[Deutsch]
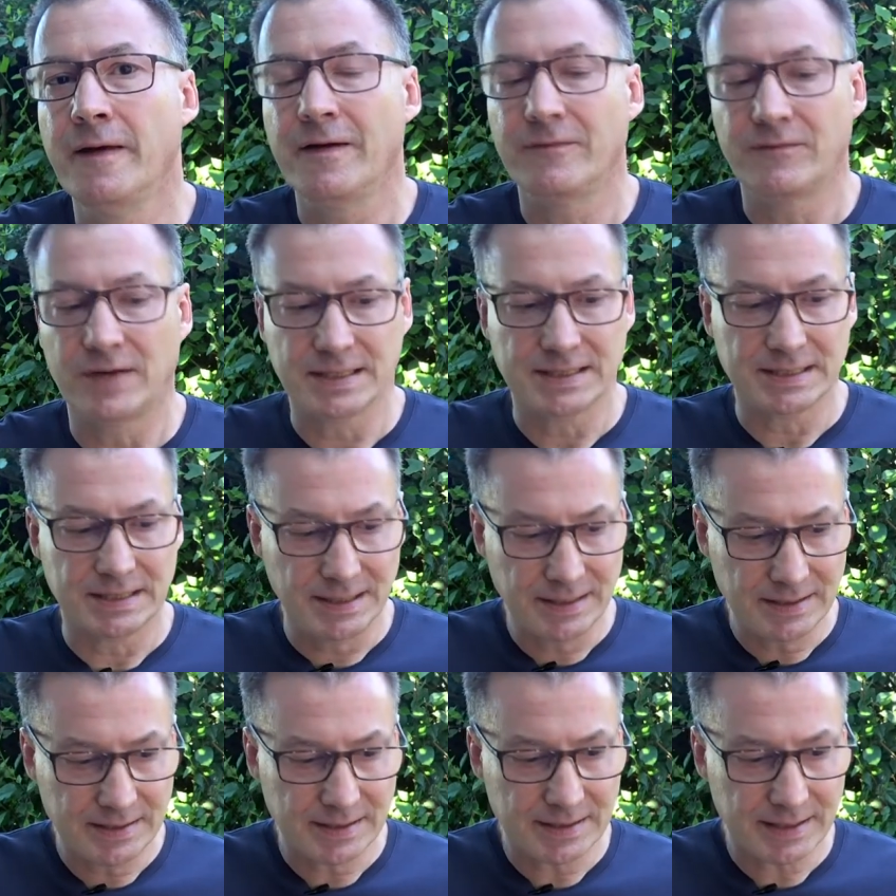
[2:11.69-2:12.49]
weil sie
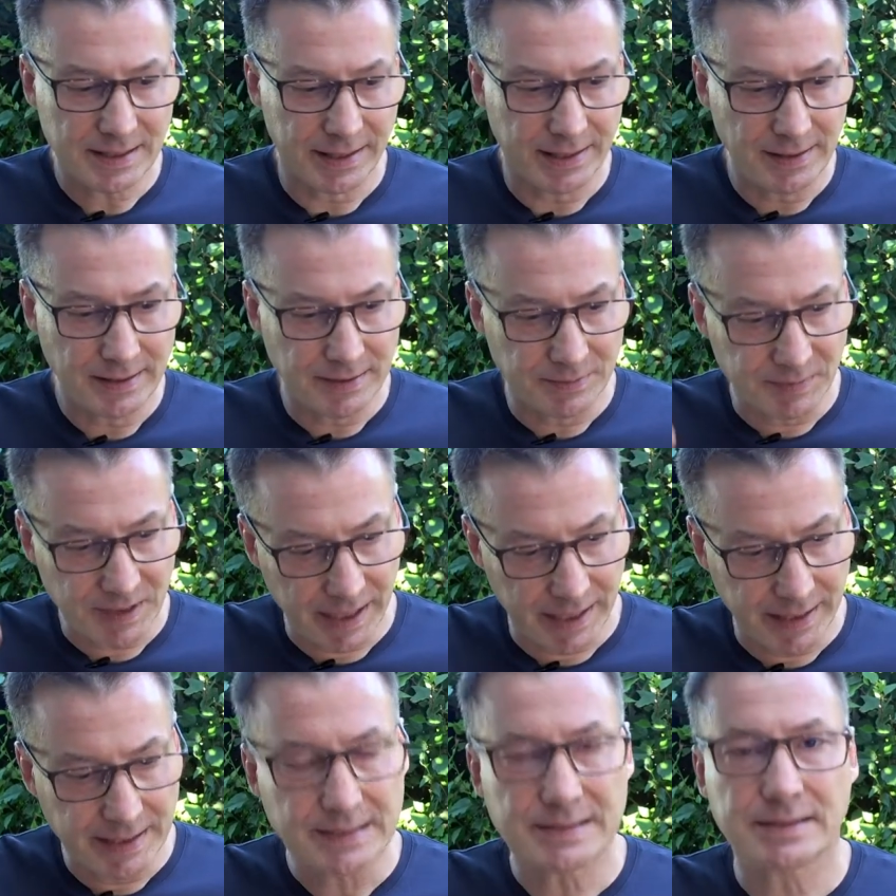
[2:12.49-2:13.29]
dieses Geld im
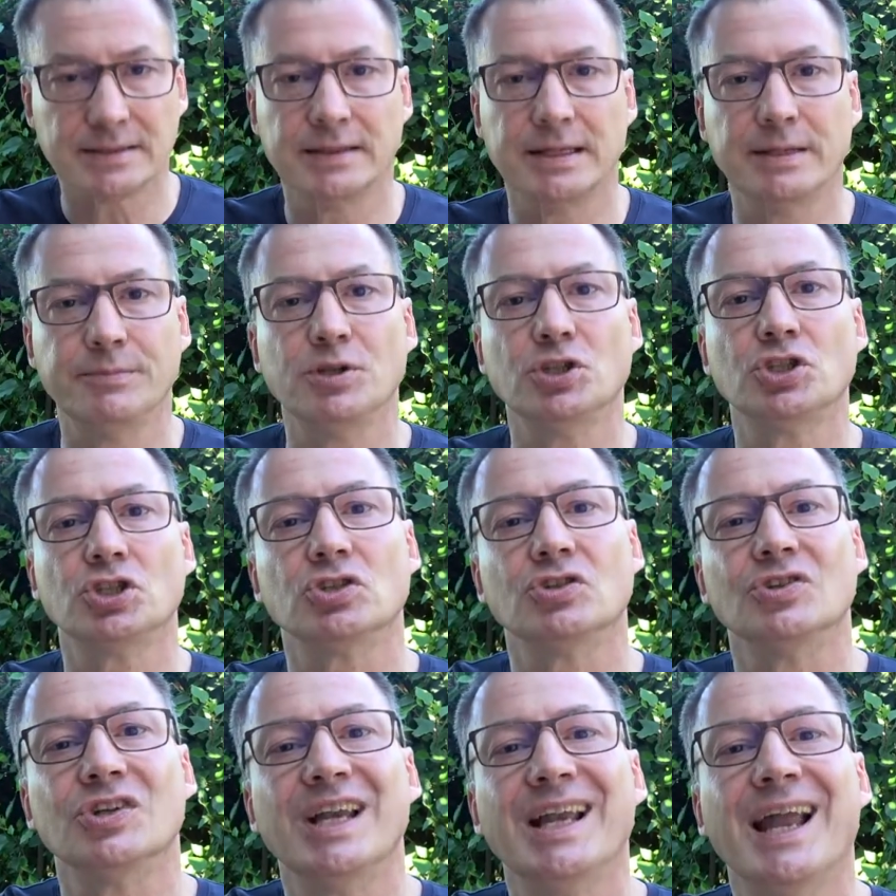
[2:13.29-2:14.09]
Geiste nämlich
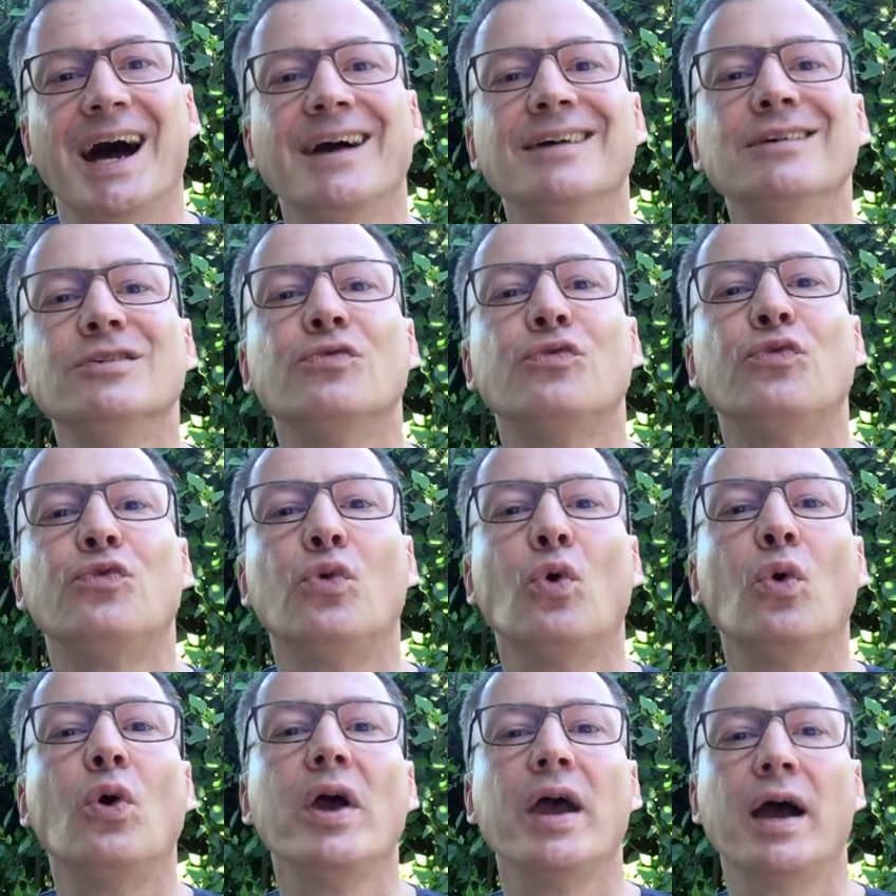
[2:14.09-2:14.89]
schon lange
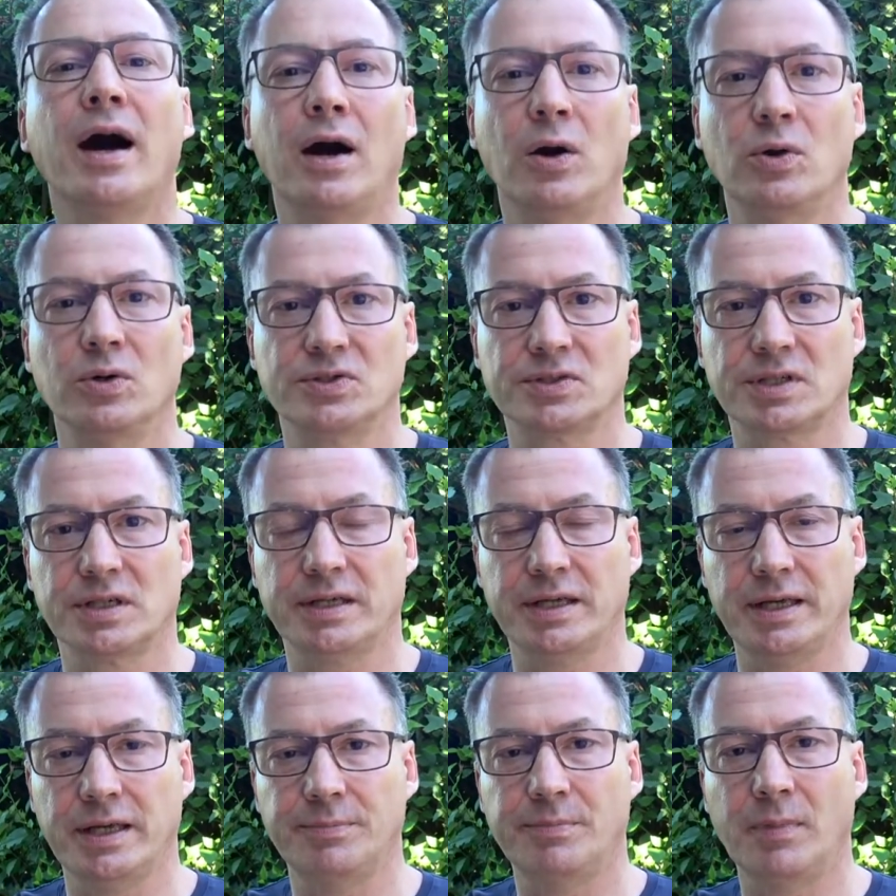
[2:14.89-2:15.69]
vorher
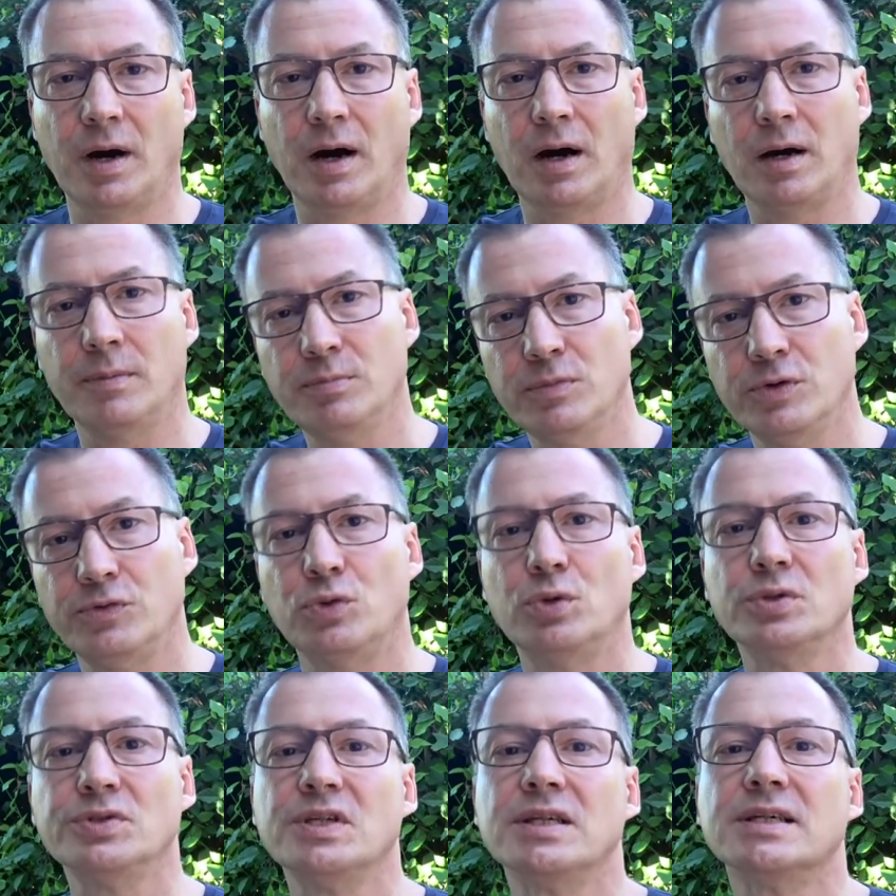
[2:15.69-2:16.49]
ausgegeben haben,
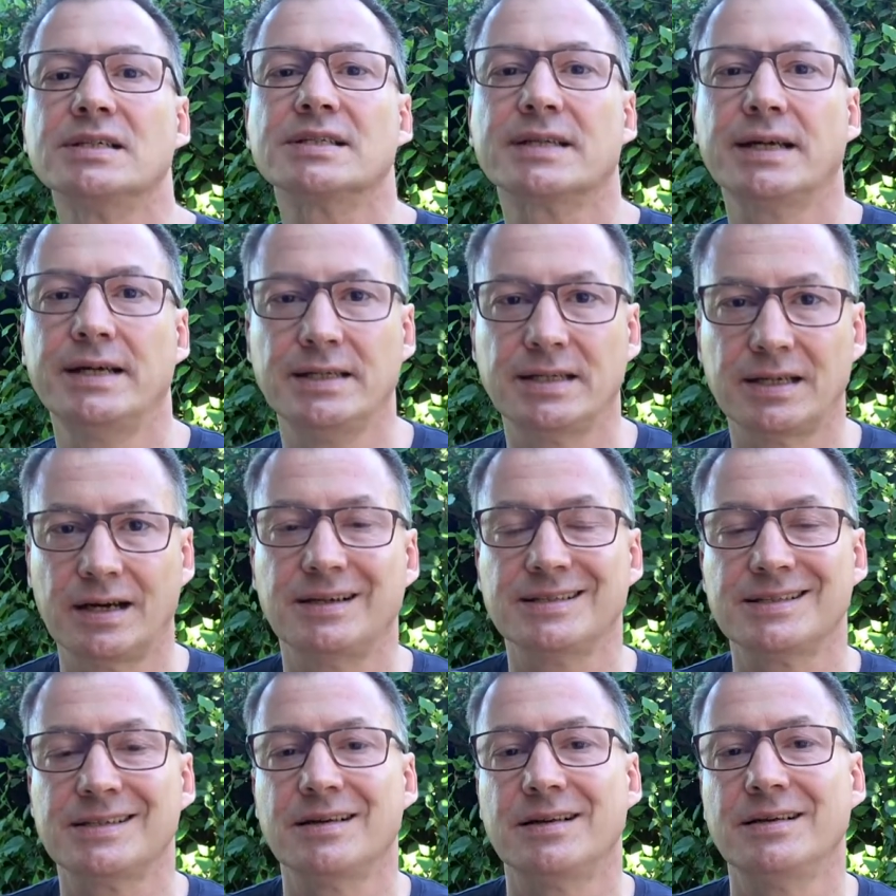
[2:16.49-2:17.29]
bevor sie das Geld
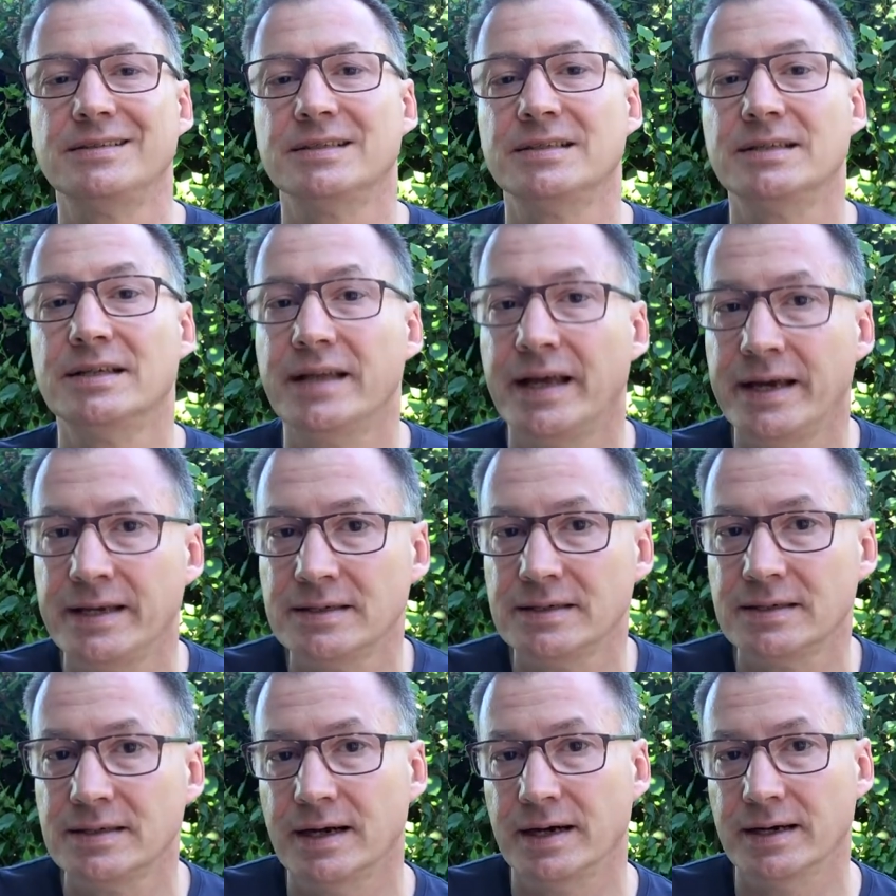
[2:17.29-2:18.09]
tatsächlich in den
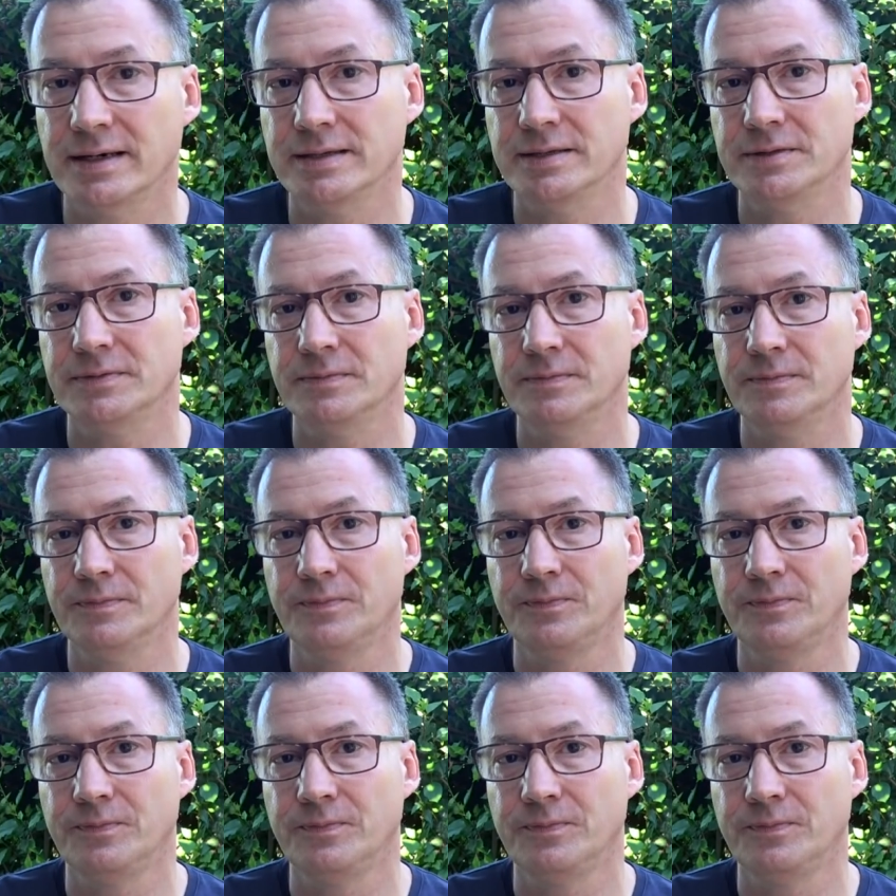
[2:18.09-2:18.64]
Händen halten.